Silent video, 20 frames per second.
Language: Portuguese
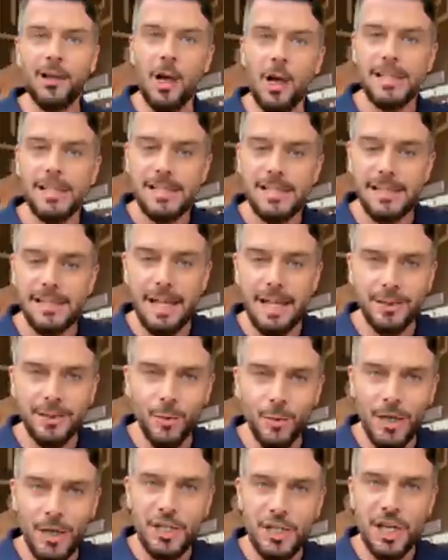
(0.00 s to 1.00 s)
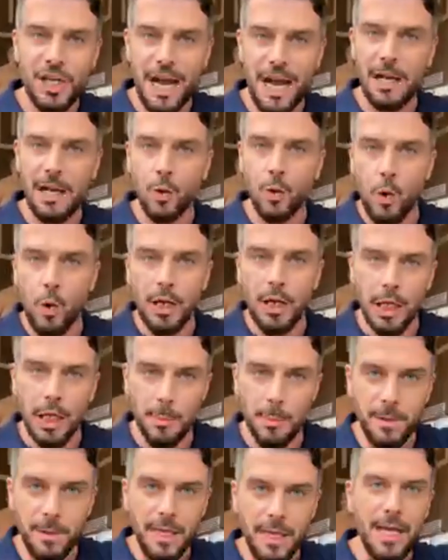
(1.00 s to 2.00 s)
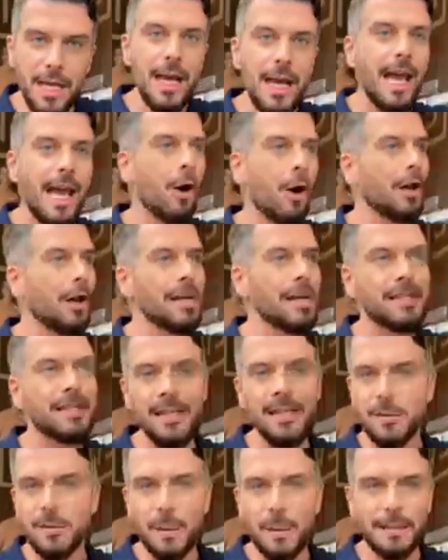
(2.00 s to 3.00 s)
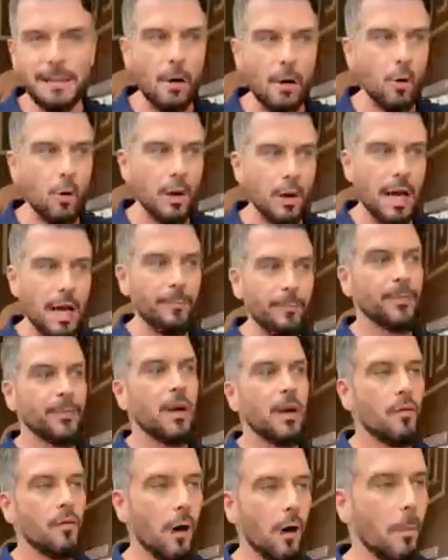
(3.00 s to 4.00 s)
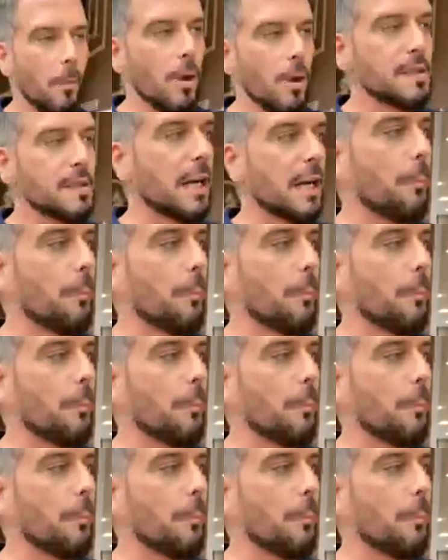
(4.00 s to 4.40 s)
é a nossa assinatura, Diálogo Clube, é um lazer espetacular. Vamos